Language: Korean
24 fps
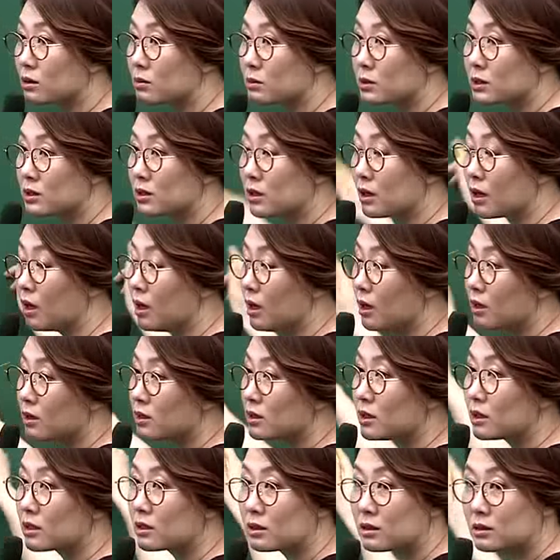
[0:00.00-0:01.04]
그러면은
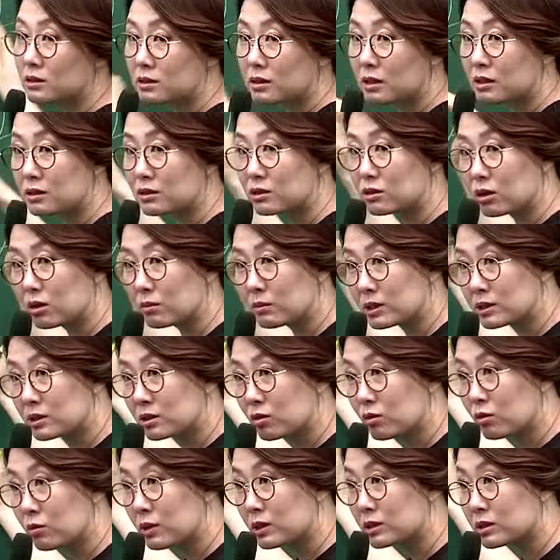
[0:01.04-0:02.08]
이 글자를 처음 한자
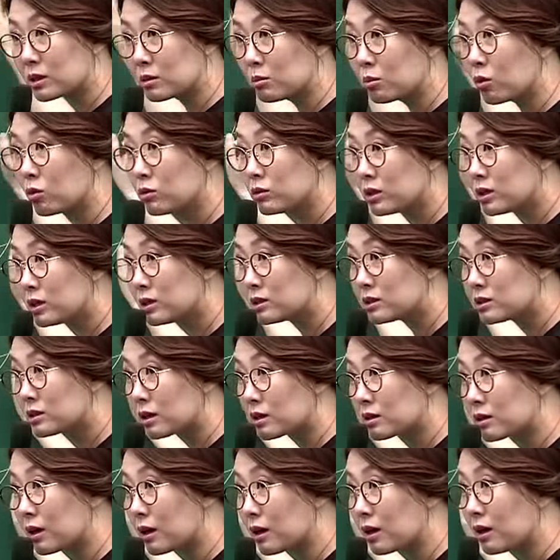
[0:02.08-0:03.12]
공부한 사람 못
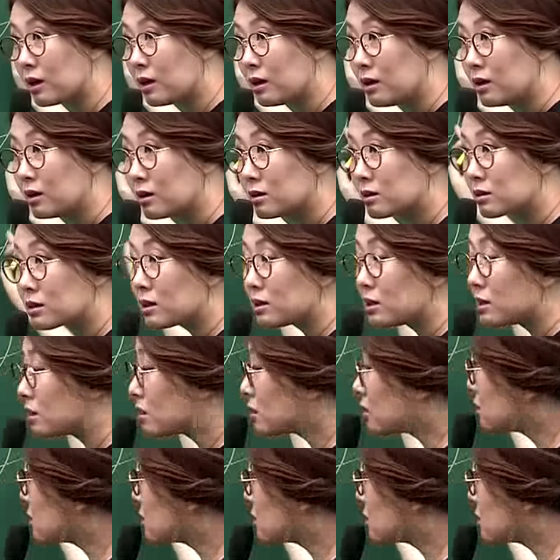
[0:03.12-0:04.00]
읽잖아. 그러니까 이